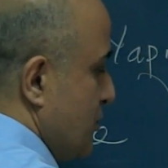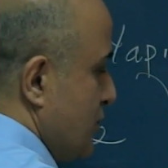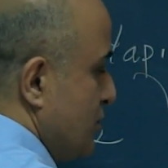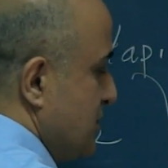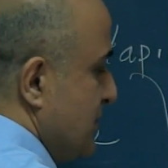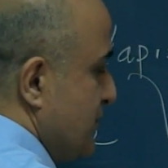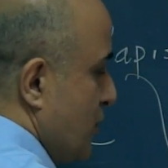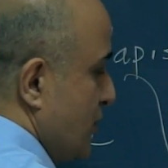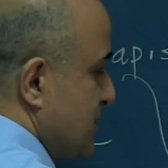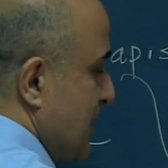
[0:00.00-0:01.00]
100
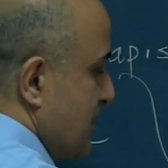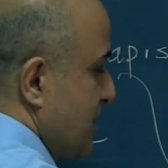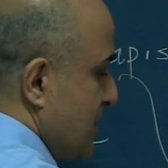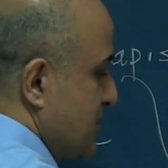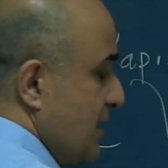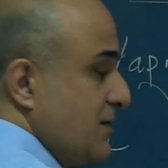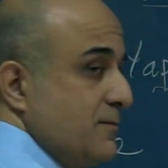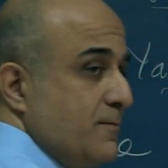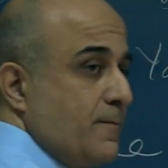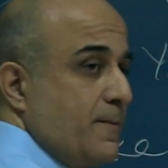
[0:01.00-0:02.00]
Newton'sa arkadaşlar
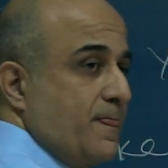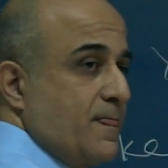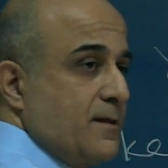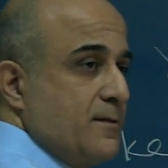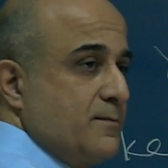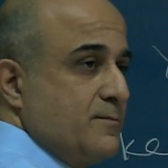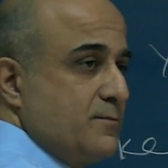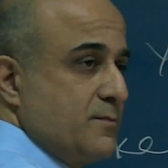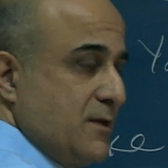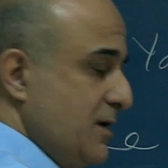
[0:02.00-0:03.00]

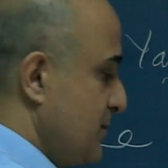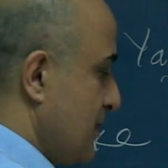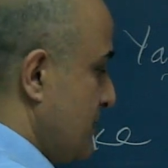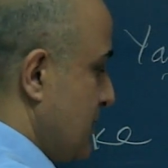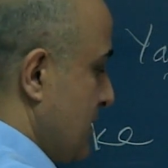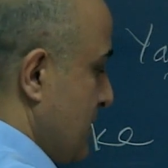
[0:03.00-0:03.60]
değil mi?